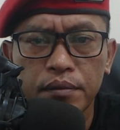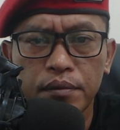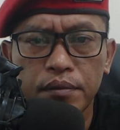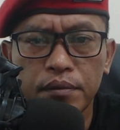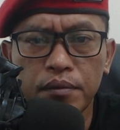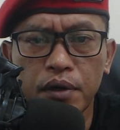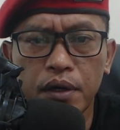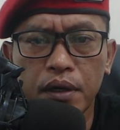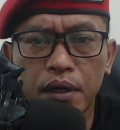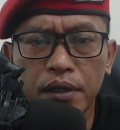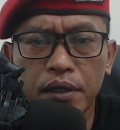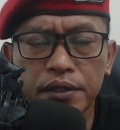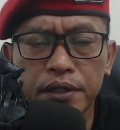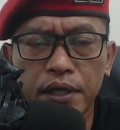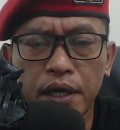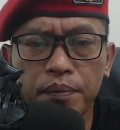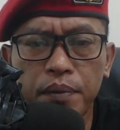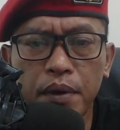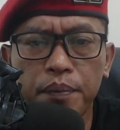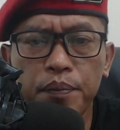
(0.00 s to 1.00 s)
bahwa
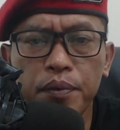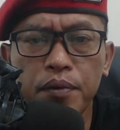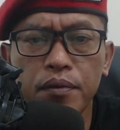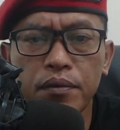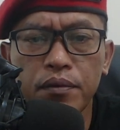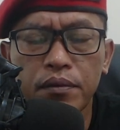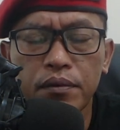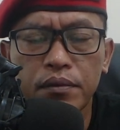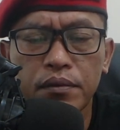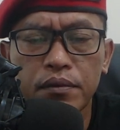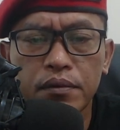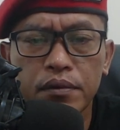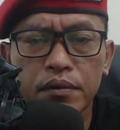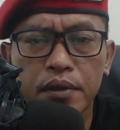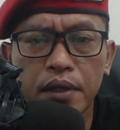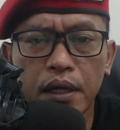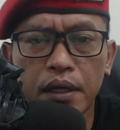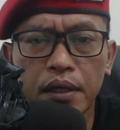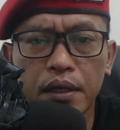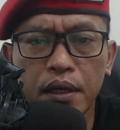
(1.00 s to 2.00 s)
siapapun
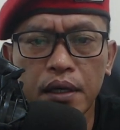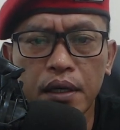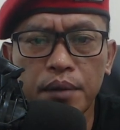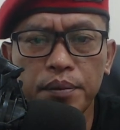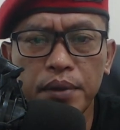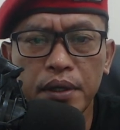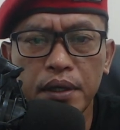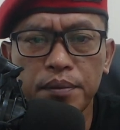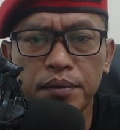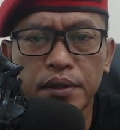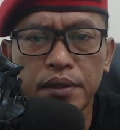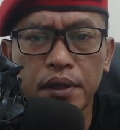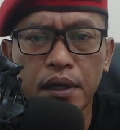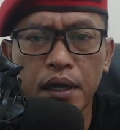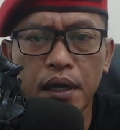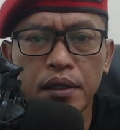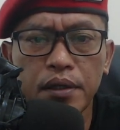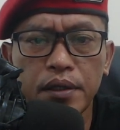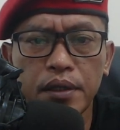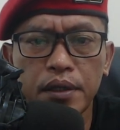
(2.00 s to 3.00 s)
dari KKB yang
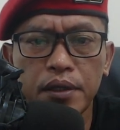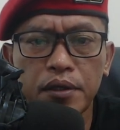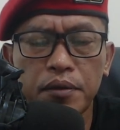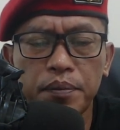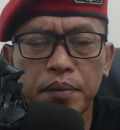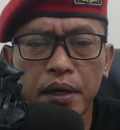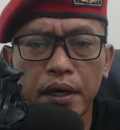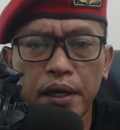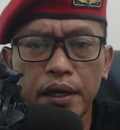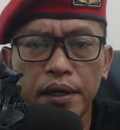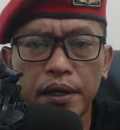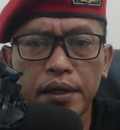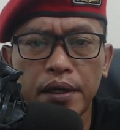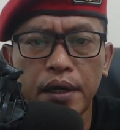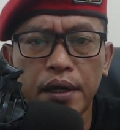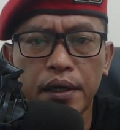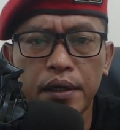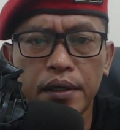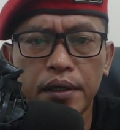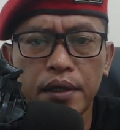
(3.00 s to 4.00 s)
menyerah diri kepada
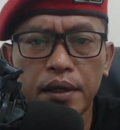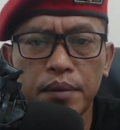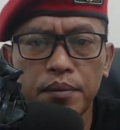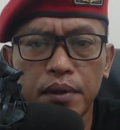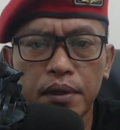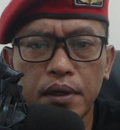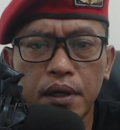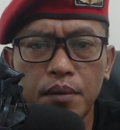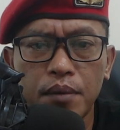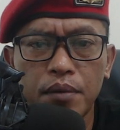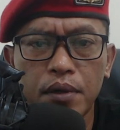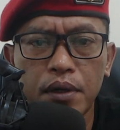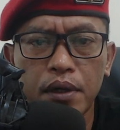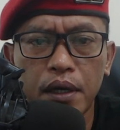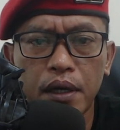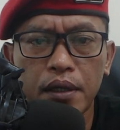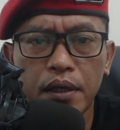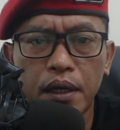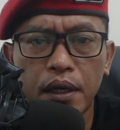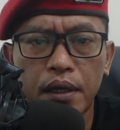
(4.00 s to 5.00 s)
NKRI dan bergabung
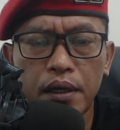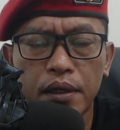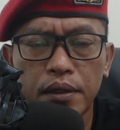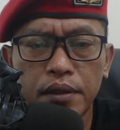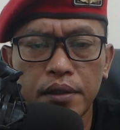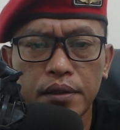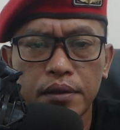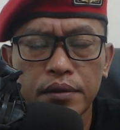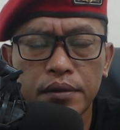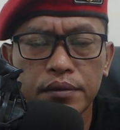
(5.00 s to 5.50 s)
ke NKRI,